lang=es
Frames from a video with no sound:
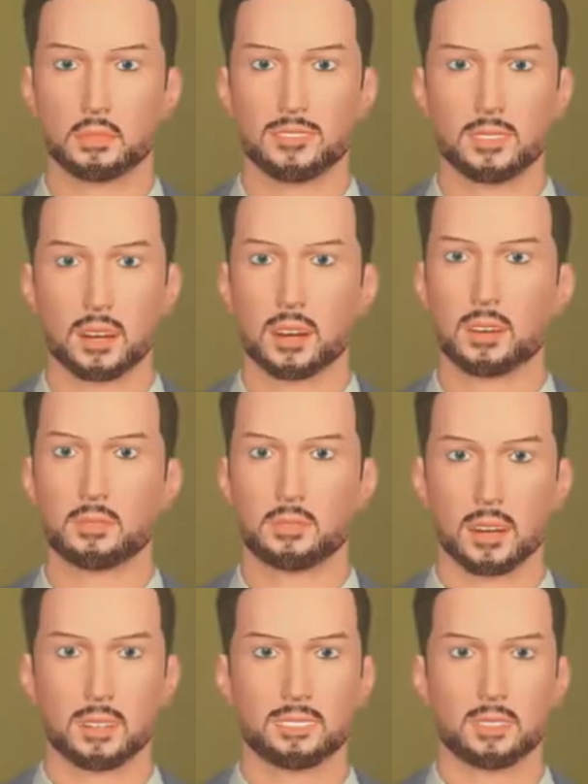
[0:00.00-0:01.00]
Si no
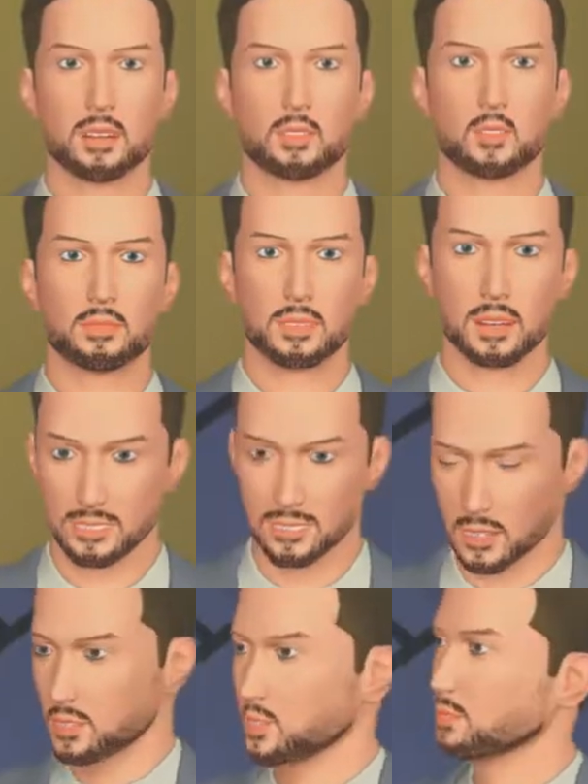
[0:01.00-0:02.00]
identificas sus
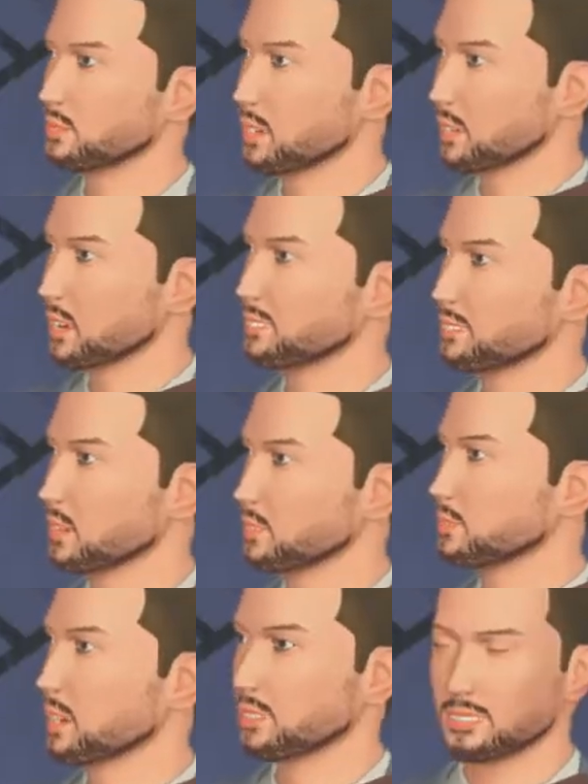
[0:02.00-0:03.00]
miedos y sus dudas,
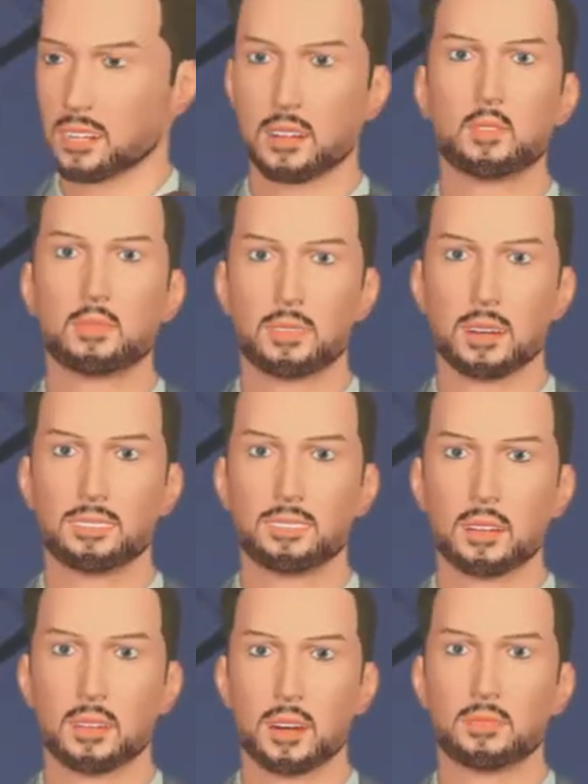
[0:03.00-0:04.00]
no sabrás
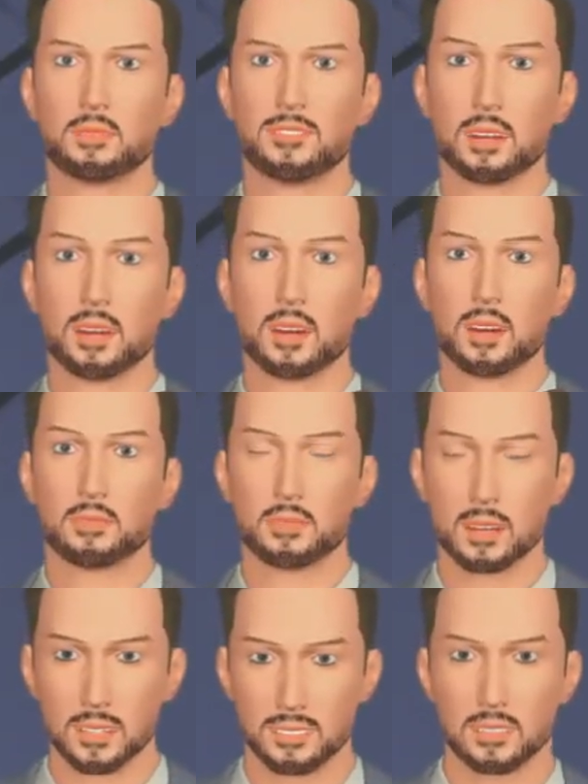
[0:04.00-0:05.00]
convencerlos para que te
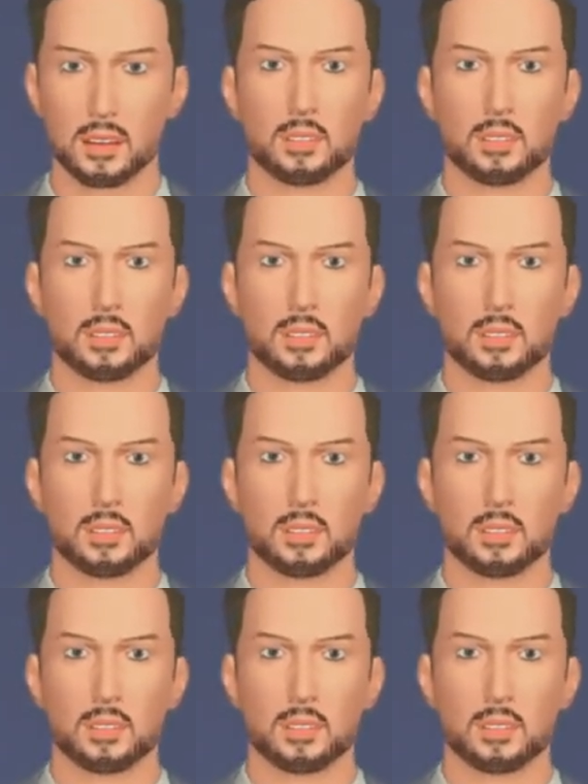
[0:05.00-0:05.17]
compren tu